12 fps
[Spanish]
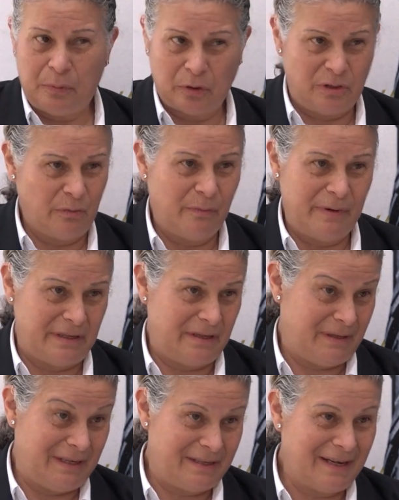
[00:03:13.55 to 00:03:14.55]
próximos
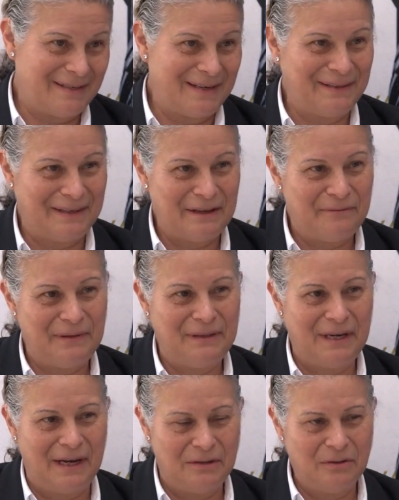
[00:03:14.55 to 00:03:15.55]
meses, quizás antes de
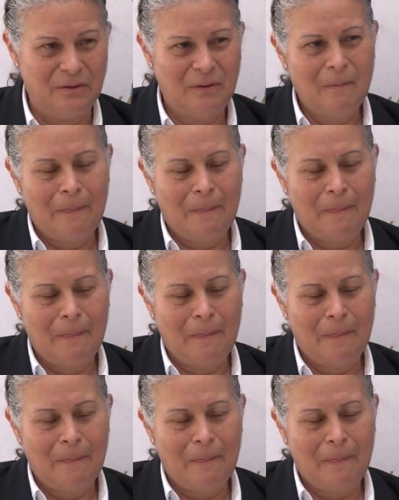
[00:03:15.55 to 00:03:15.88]
fin de año.